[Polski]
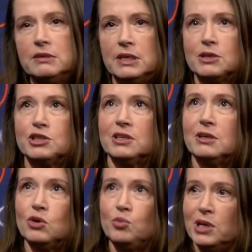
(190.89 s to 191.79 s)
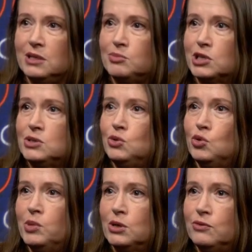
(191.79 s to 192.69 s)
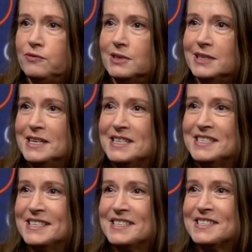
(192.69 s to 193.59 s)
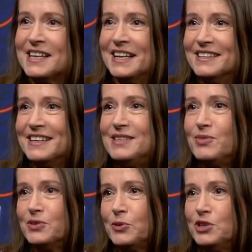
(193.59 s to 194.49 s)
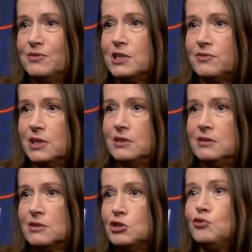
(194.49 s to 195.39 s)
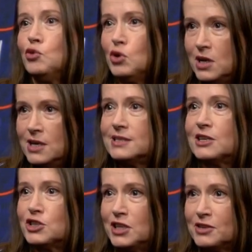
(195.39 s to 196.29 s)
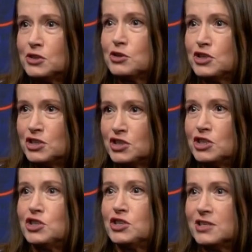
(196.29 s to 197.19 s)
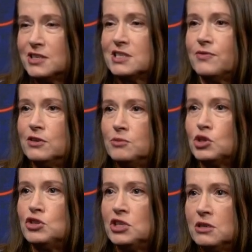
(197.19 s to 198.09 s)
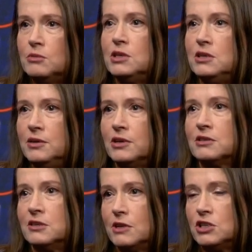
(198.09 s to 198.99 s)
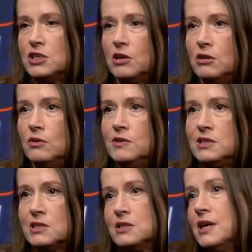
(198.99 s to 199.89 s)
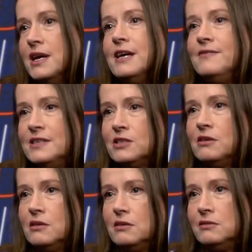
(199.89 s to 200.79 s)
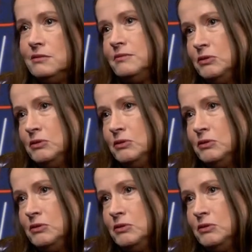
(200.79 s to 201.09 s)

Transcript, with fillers: jakże lubiany przez youtuberów e, skandal, ponieważ wtedy to znowu zaczyna coś żyć e, swoim życiem i odkrywać się na nowo, więc, więc to